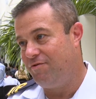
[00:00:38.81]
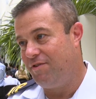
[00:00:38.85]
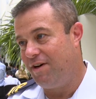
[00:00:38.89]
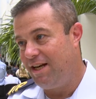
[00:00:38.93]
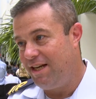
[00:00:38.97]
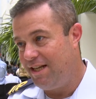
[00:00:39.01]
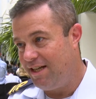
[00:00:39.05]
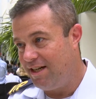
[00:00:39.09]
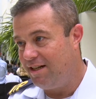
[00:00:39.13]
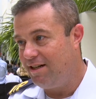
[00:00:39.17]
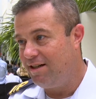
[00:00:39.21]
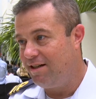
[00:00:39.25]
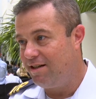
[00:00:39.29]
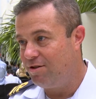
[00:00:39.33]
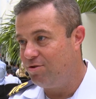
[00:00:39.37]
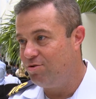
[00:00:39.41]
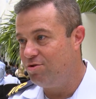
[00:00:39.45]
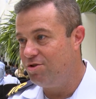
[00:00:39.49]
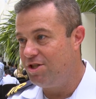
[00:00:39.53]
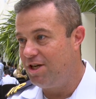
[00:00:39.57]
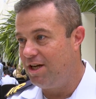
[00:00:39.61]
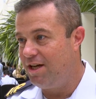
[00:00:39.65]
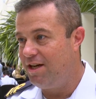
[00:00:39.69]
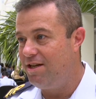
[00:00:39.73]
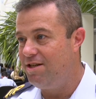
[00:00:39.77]
fala em Angra
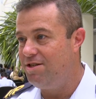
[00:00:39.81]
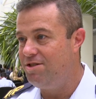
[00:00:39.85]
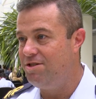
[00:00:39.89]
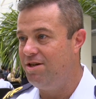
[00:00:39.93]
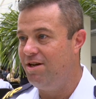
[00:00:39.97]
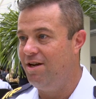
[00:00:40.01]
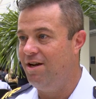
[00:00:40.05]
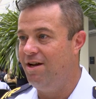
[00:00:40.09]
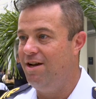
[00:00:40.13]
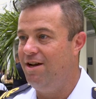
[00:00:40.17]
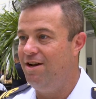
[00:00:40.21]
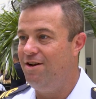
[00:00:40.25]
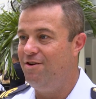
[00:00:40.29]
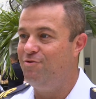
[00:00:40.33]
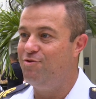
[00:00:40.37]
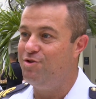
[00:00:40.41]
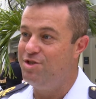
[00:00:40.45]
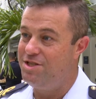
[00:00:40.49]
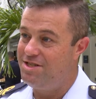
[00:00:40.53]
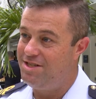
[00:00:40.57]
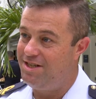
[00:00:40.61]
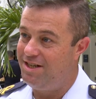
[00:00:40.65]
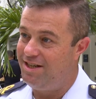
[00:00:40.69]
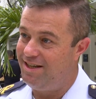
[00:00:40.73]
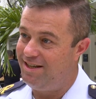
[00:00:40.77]
dos Reis,
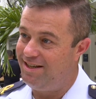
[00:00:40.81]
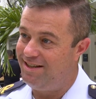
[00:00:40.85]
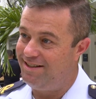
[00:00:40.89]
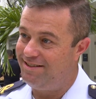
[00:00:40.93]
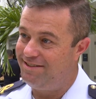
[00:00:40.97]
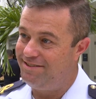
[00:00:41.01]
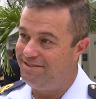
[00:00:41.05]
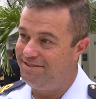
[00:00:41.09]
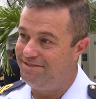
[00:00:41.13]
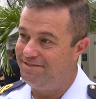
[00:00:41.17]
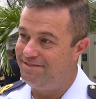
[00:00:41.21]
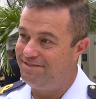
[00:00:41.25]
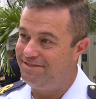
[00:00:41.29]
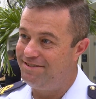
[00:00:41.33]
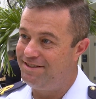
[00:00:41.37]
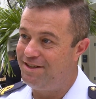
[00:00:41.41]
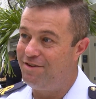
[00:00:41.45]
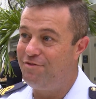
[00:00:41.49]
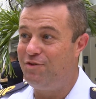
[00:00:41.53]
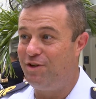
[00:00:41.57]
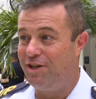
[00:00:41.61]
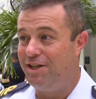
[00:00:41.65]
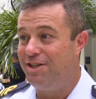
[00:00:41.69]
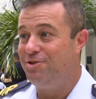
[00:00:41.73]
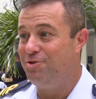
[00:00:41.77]
você
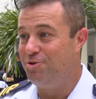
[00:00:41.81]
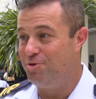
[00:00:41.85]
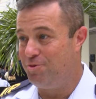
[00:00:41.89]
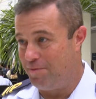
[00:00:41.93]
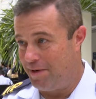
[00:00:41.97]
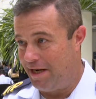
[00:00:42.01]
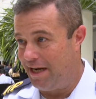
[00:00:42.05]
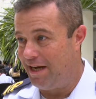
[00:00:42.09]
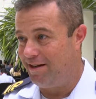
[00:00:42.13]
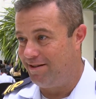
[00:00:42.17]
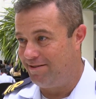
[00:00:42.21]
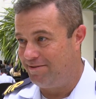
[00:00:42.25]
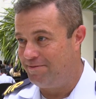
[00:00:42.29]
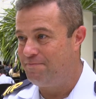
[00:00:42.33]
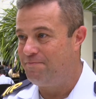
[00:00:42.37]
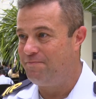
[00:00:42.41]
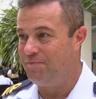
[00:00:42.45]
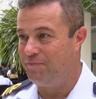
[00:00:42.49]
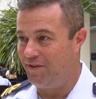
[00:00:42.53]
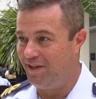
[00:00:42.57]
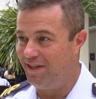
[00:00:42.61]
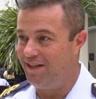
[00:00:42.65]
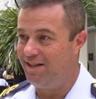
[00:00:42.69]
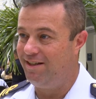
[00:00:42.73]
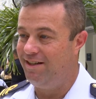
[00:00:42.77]
está falando no mar.
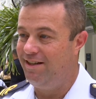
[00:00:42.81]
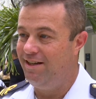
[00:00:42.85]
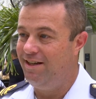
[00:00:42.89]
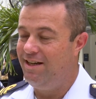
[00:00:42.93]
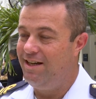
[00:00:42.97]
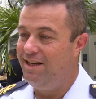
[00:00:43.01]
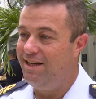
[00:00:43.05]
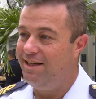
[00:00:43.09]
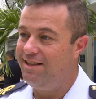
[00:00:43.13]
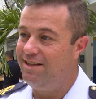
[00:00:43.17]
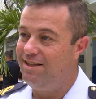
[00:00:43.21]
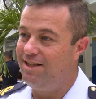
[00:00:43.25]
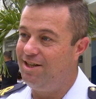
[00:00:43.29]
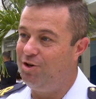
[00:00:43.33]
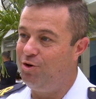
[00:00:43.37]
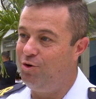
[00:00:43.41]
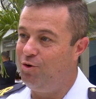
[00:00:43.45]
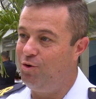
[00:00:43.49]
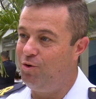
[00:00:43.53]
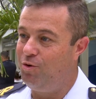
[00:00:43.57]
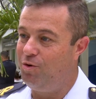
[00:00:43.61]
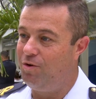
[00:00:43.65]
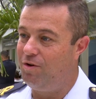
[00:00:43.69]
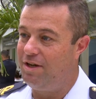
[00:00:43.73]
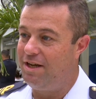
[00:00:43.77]
Né?
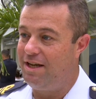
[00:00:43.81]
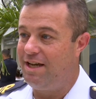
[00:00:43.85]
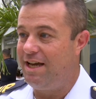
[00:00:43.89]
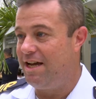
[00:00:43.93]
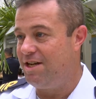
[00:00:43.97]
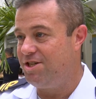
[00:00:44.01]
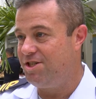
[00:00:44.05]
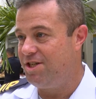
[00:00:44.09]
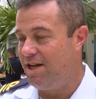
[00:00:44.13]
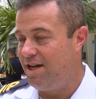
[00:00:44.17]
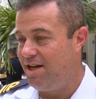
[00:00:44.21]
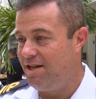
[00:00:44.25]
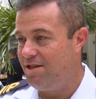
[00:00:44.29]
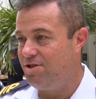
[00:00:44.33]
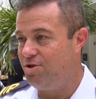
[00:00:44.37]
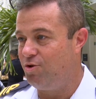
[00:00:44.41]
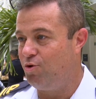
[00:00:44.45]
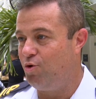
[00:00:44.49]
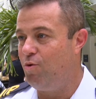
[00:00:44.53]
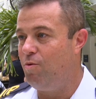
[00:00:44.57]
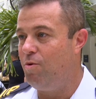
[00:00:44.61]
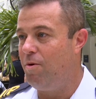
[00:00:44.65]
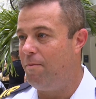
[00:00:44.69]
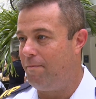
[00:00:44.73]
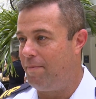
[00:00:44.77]
Então, e a
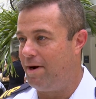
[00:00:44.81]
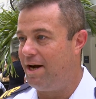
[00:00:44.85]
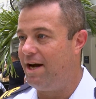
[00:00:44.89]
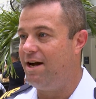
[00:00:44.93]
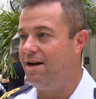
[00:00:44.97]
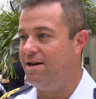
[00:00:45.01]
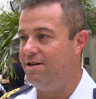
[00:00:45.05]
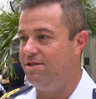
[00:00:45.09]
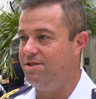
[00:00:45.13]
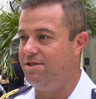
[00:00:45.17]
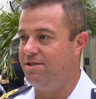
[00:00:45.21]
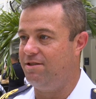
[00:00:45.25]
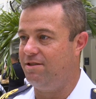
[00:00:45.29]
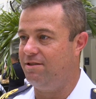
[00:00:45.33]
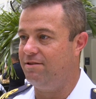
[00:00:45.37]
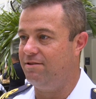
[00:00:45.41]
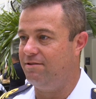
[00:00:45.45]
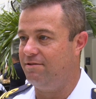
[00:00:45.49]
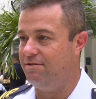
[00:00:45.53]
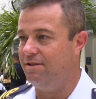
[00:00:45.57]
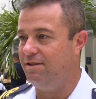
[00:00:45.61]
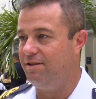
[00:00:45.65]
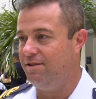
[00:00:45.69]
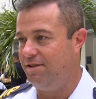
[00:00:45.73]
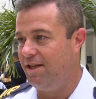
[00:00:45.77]
gente, como parte
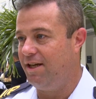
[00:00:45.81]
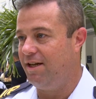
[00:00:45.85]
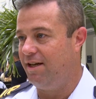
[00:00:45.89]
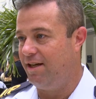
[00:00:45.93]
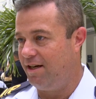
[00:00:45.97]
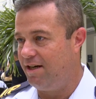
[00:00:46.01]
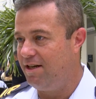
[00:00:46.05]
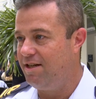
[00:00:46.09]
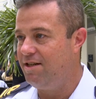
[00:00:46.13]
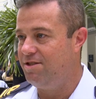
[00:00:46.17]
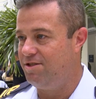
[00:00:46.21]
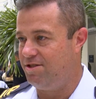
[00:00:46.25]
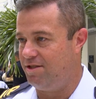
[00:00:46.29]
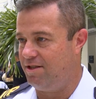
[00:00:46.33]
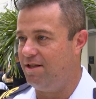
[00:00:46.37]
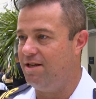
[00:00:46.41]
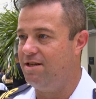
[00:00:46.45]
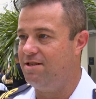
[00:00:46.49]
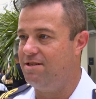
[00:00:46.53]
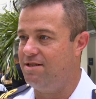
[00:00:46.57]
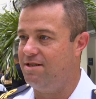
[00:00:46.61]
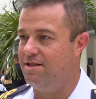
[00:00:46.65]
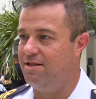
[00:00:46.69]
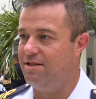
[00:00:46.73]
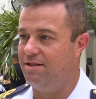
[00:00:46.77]
integrante
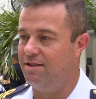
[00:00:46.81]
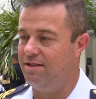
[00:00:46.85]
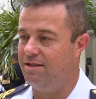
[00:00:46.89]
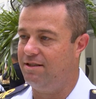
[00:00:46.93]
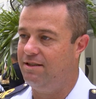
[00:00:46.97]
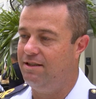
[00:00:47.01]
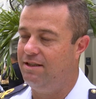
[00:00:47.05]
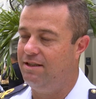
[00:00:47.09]
dessa,